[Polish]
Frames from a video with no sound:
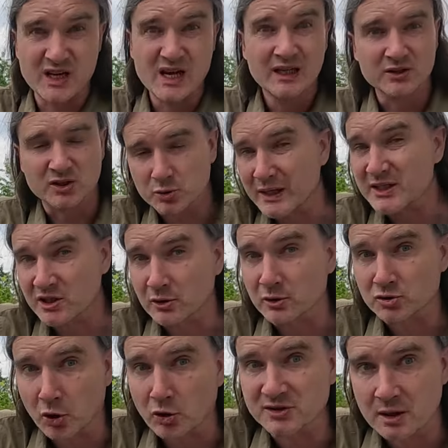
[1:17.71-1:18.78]
No słuchajcie, no
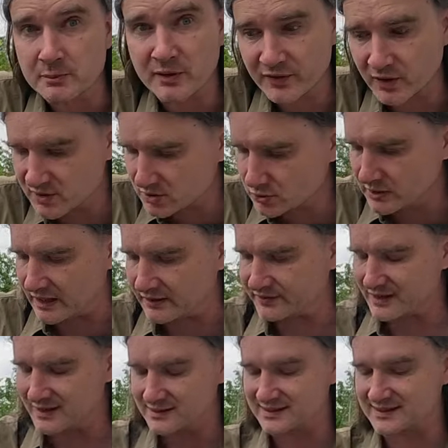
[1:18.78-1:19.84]
to zobowiązuje,
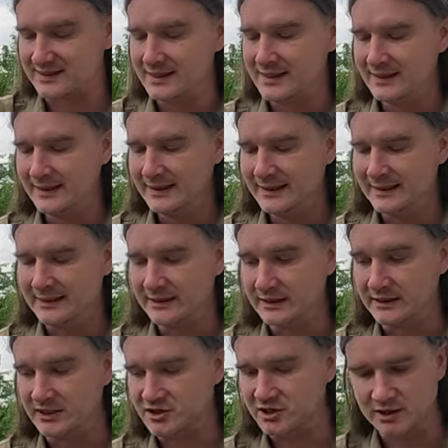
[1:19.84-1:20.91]
więc
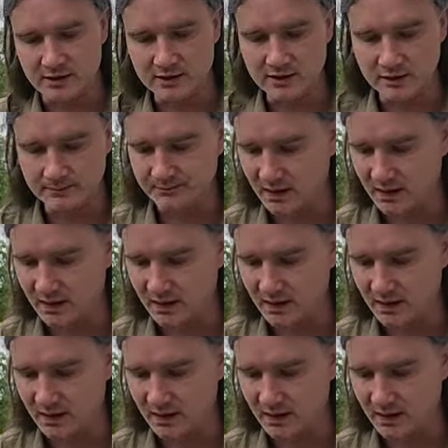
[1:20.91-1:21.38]
jeżeli